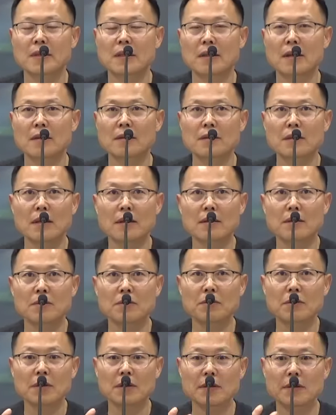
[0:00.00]
아니, 자기
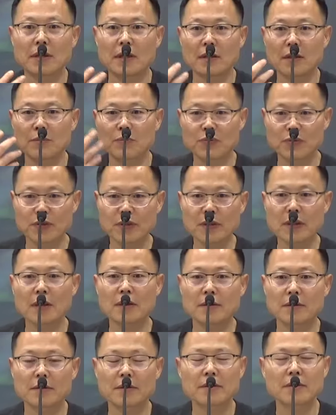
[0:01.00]
존재를 자기가
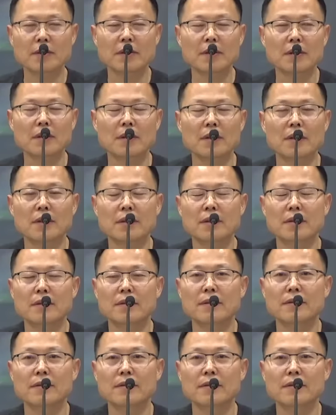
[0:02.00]
부정하는 거잖아.